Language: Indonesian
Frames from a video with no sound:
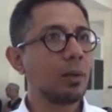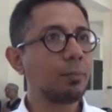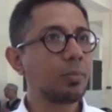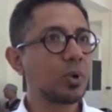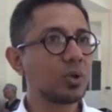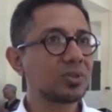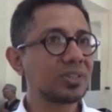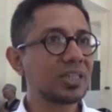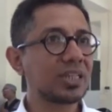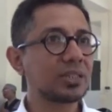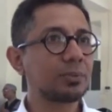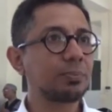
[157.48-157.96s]

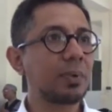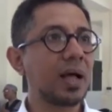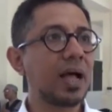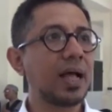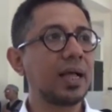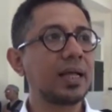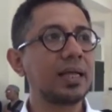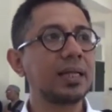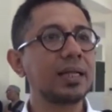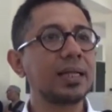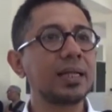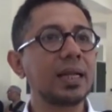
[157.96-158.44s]
Proses pak,
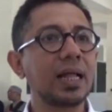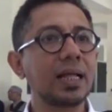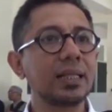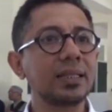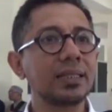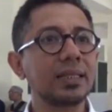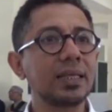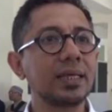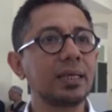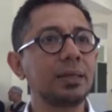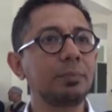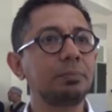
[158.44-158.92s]
ini
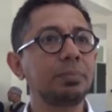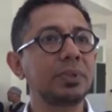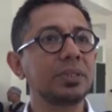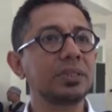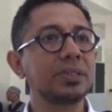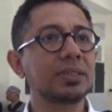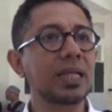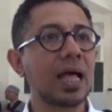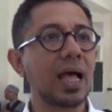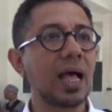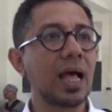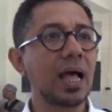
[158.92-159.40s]
nanti
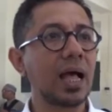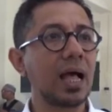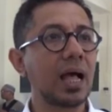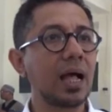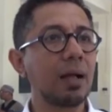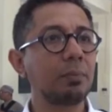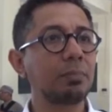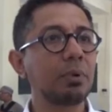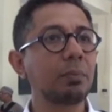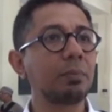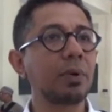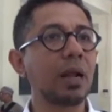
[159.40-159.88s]

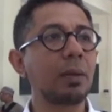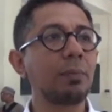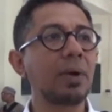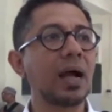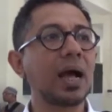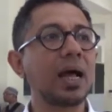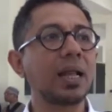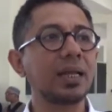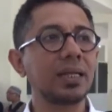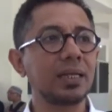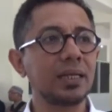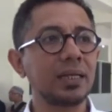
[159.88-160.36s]
bisa beberapa
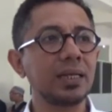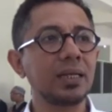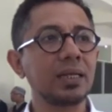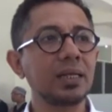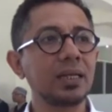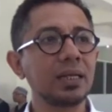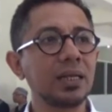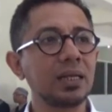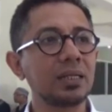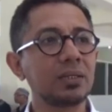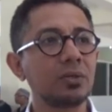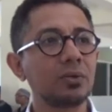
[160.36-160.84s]
kali.
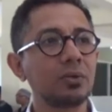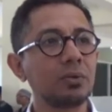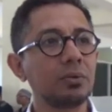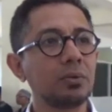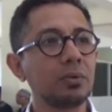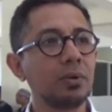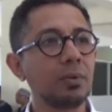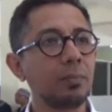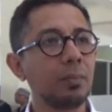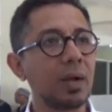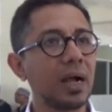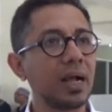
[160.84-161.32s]
itu.
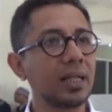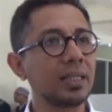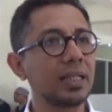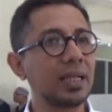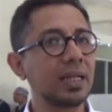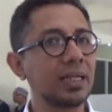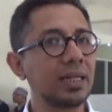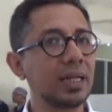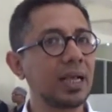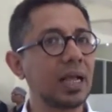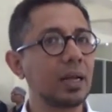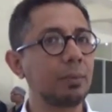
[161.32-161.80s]
Makanya
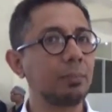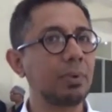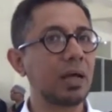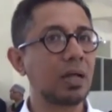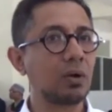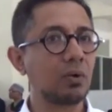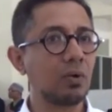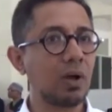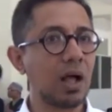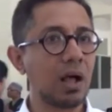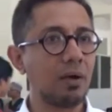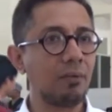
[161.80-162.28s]
ini kan
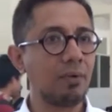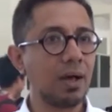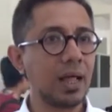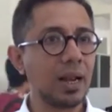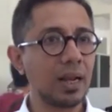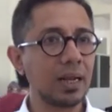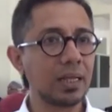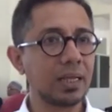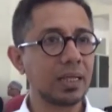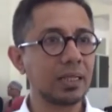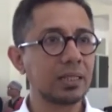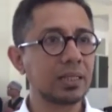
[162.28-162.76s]
baru
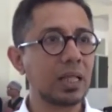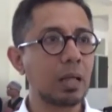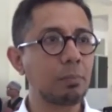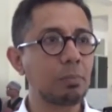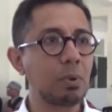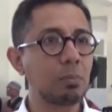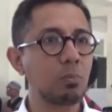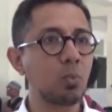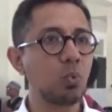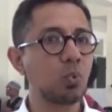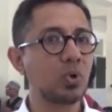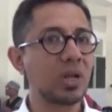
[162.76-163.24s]
awal kita
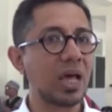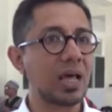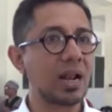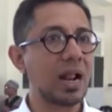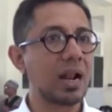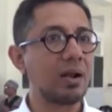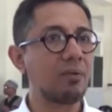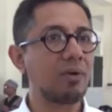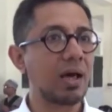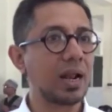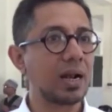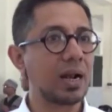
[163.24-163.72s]

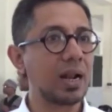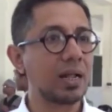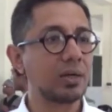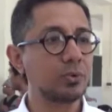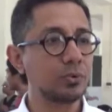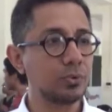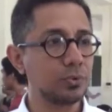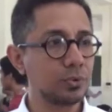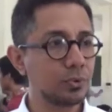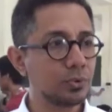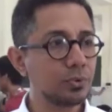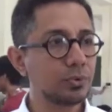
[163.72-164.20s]
pemudaran warna
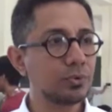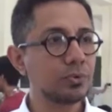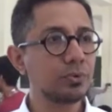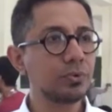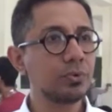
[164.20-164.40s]
dulu.